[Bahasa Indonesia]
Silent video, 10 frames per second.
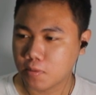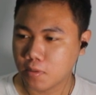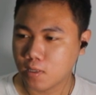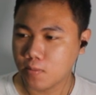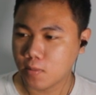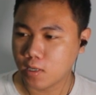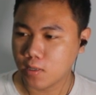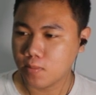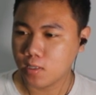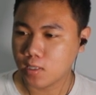program
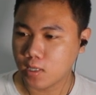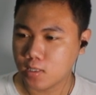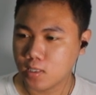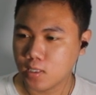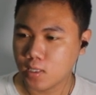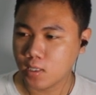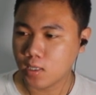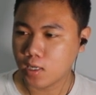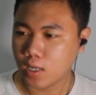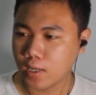
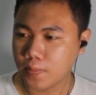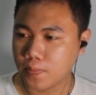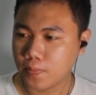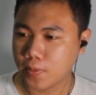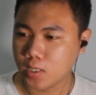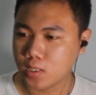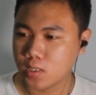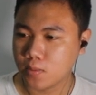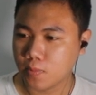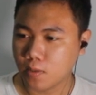rehabilitasi
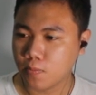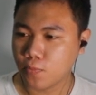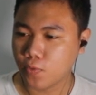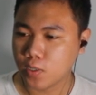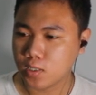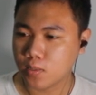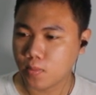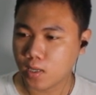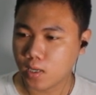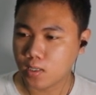Lapas Perempuan
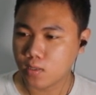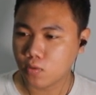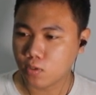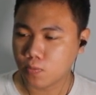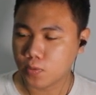Semarang ditutup